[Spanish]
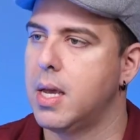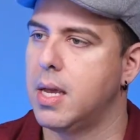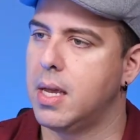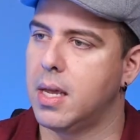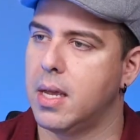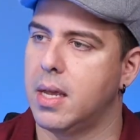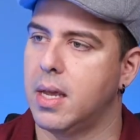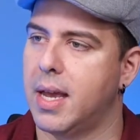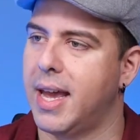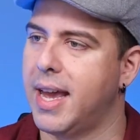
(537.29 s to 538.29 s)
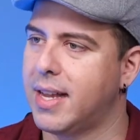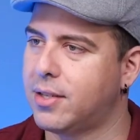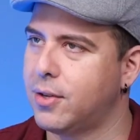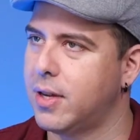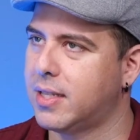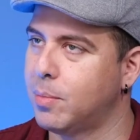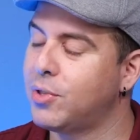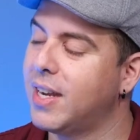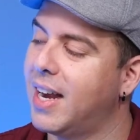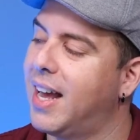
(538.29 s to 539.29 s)
Y eso, ese
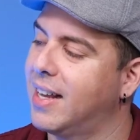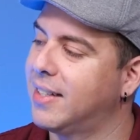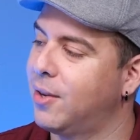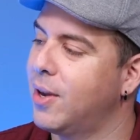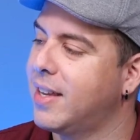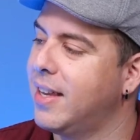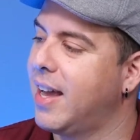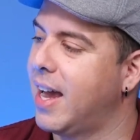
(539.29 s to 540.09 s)
musical, al hacerlo aquí,